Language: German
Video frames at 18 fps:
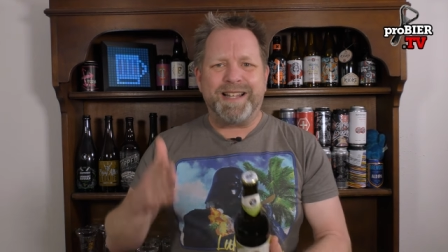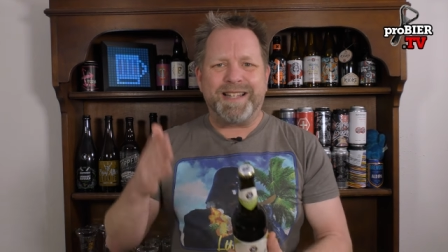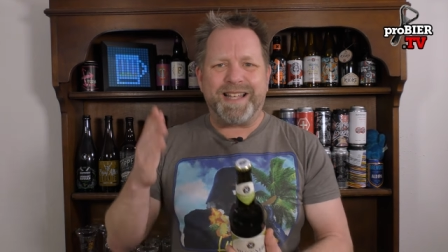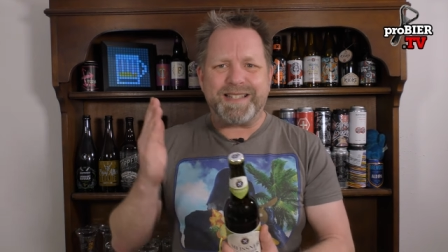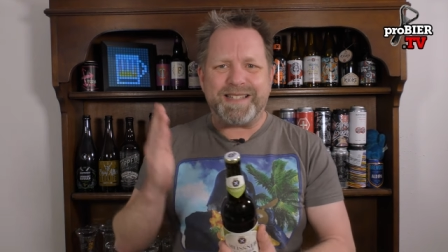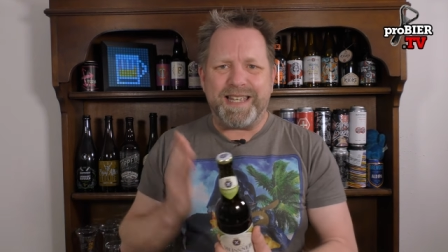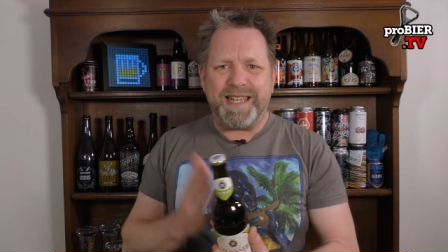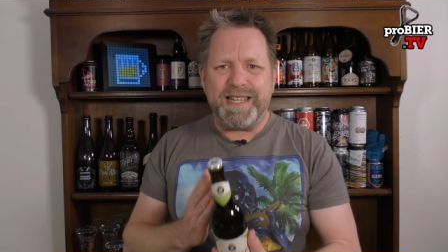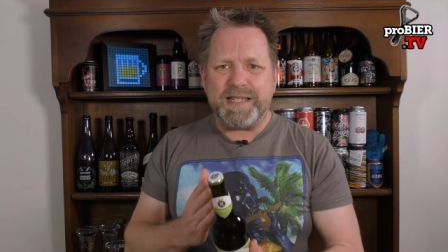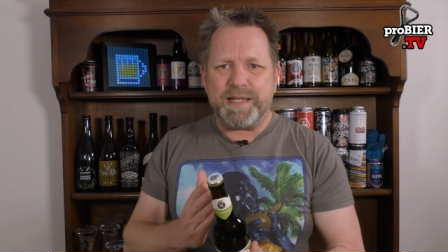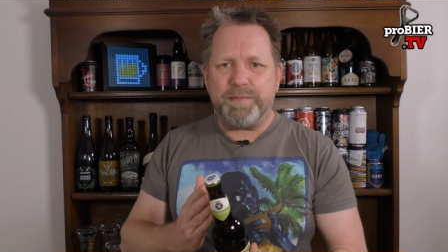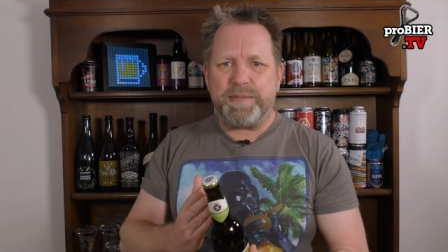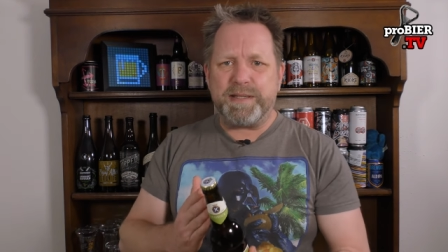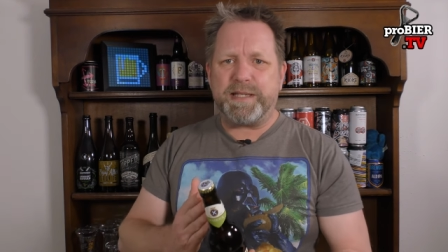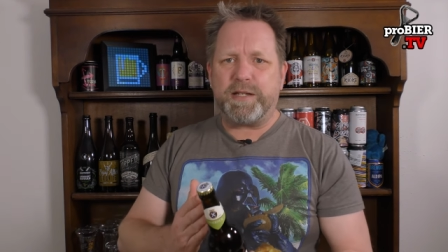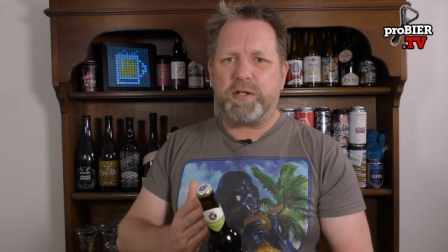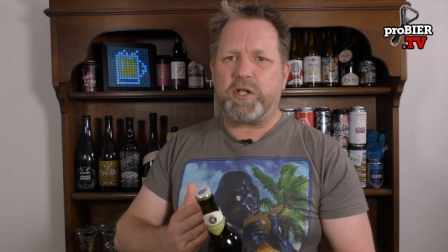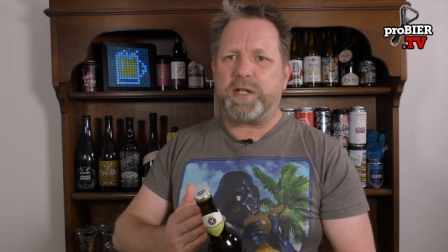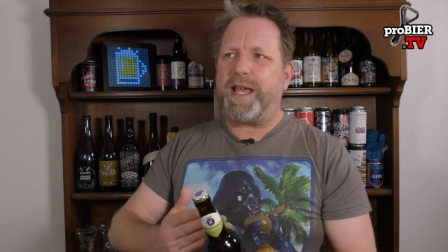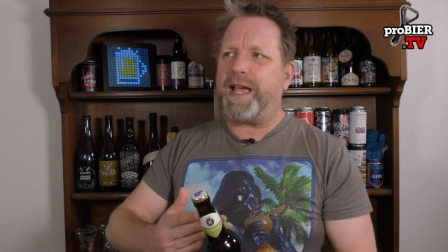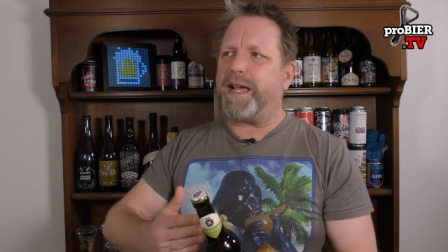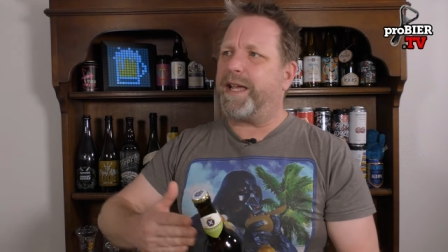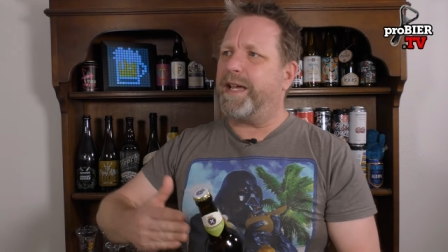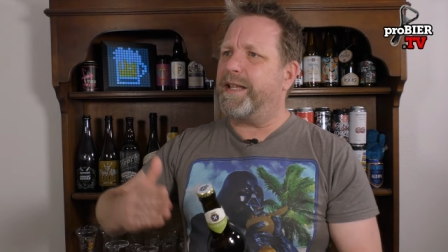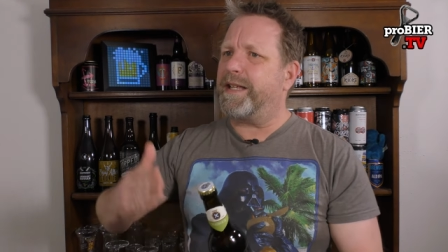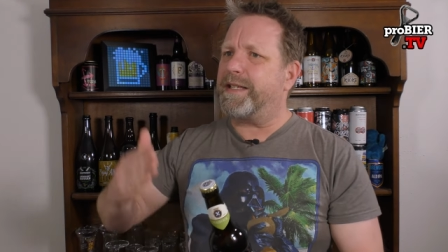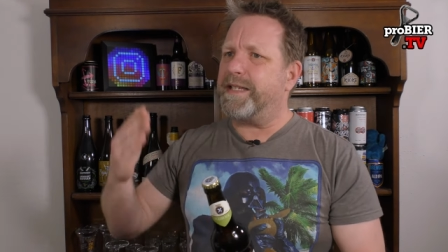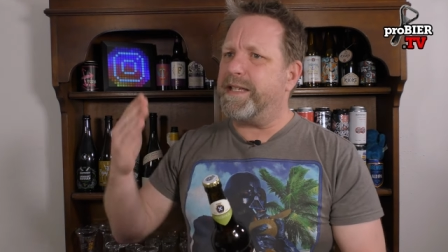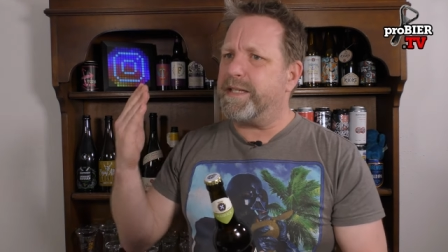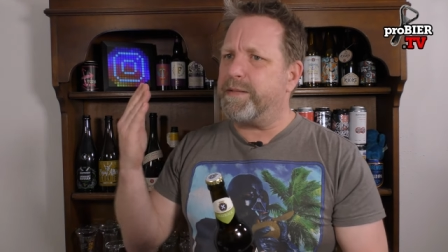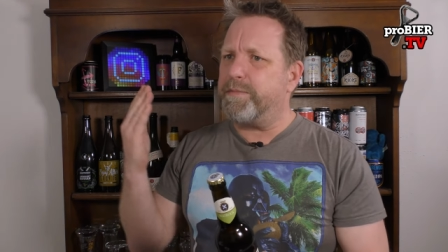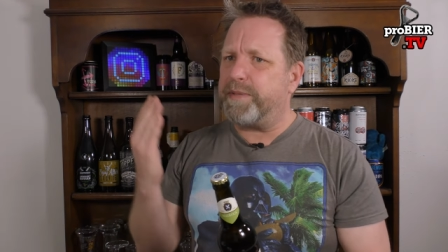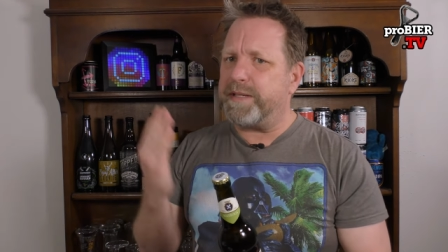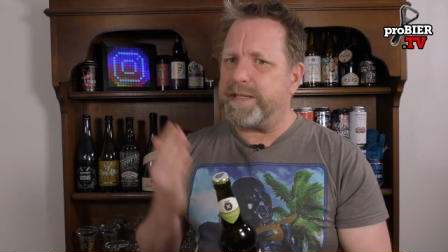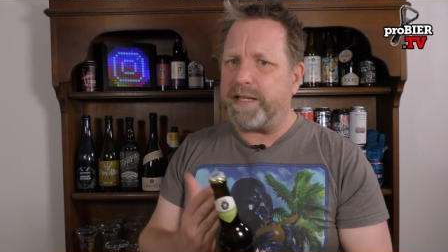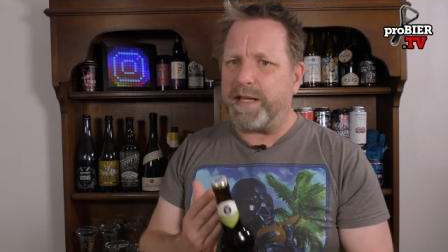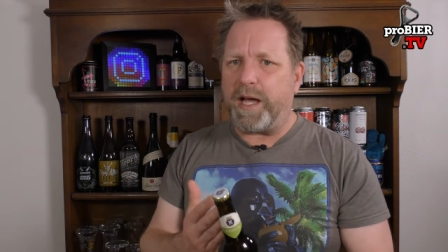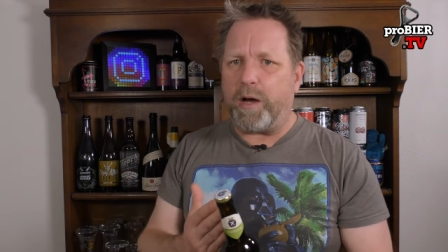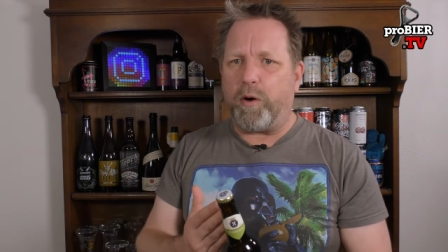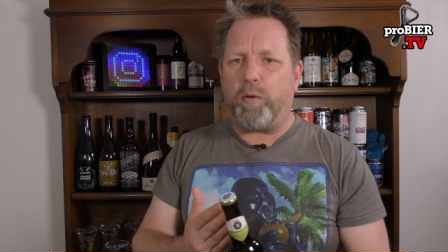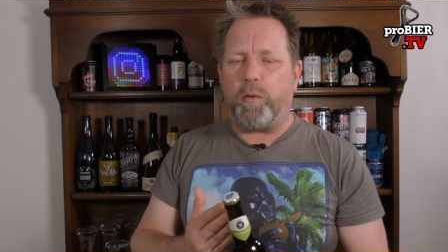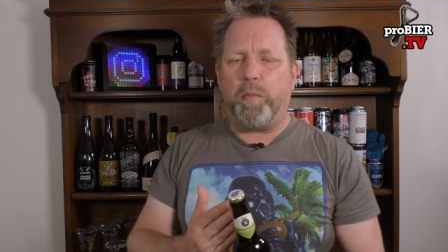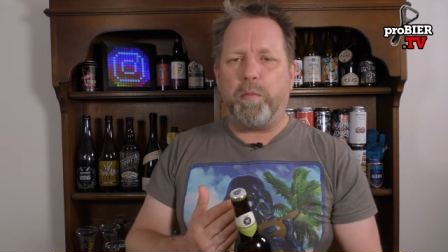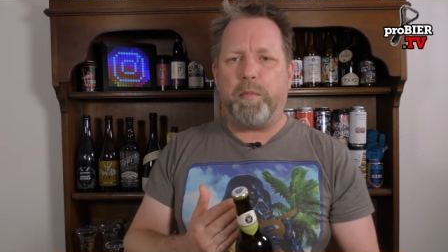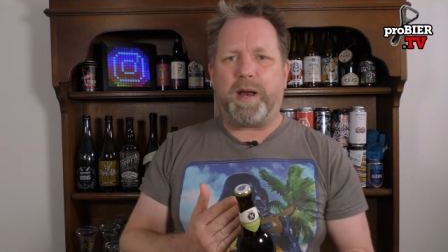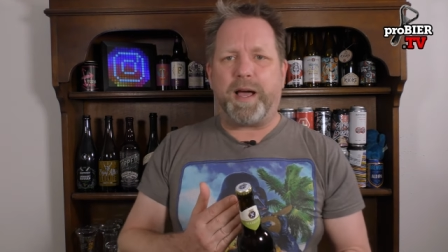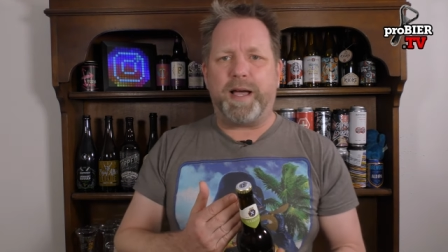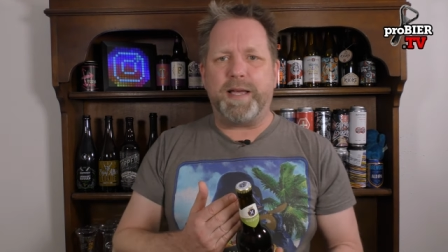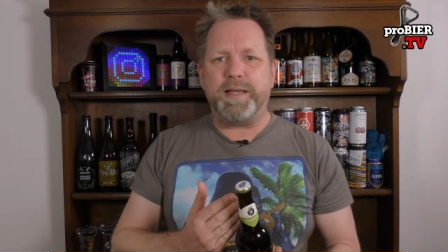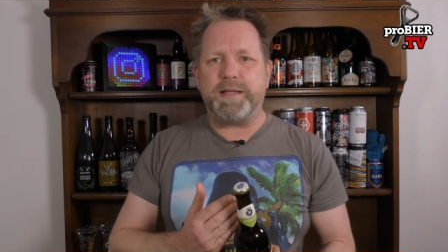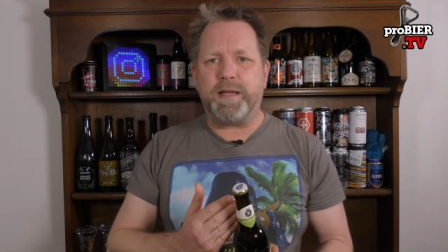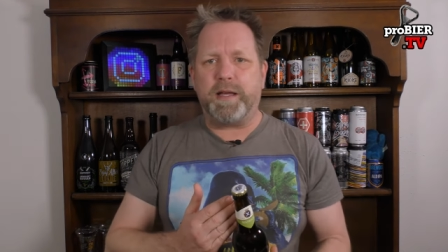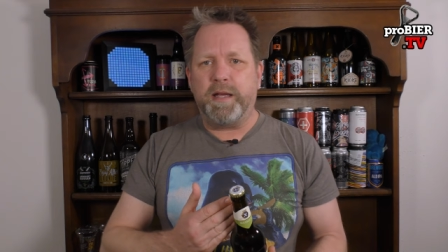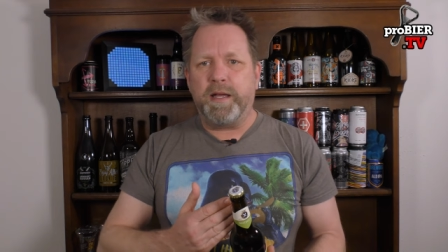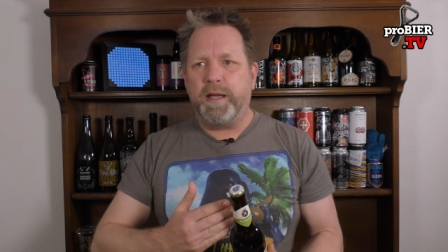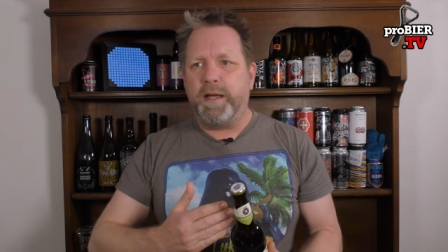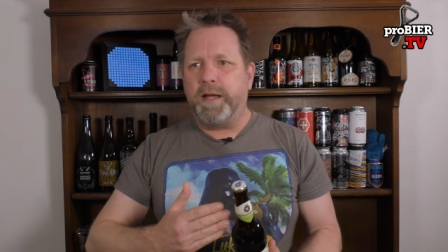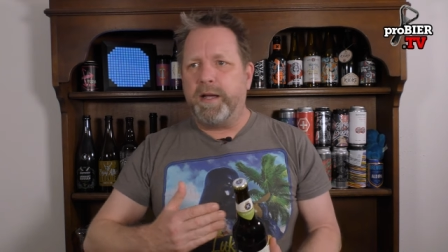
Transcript: das ist ein bisschen stärker, das ist ein bisschen aromenreicher,